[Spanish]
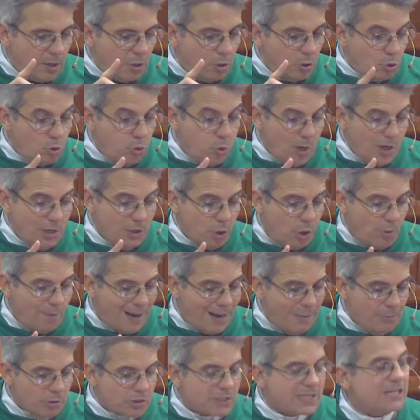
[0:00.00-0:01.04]
Tú y yo
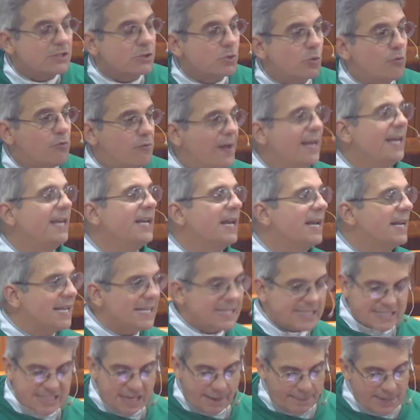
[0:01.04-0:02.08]
vamos a sufrir en
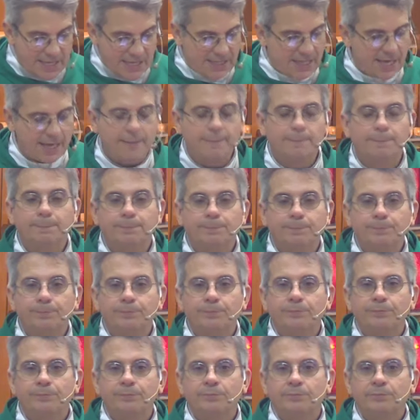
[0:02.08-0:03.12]
esta vida,
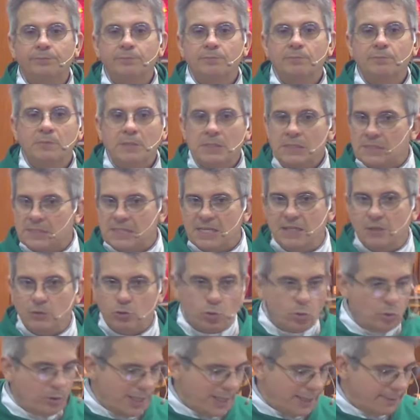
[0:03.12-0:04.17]
sin
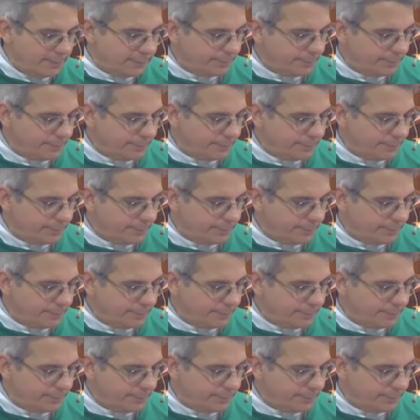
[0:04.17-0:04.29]
duda